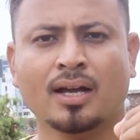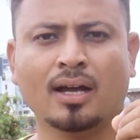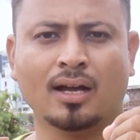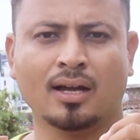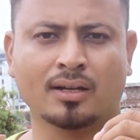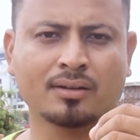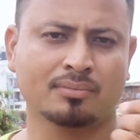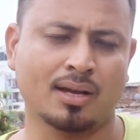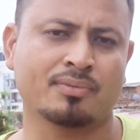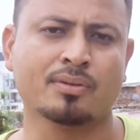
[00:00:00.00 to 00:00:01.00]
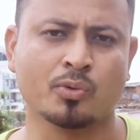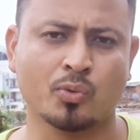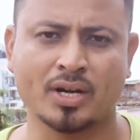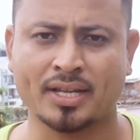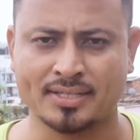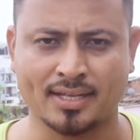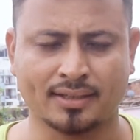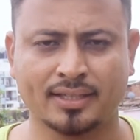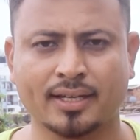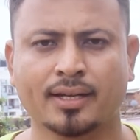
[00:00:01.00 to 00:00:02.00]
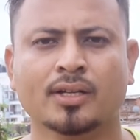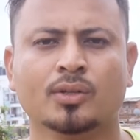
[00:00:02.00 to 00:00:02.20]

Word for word: आ, आपकी व्यूअर के साथ ठीक है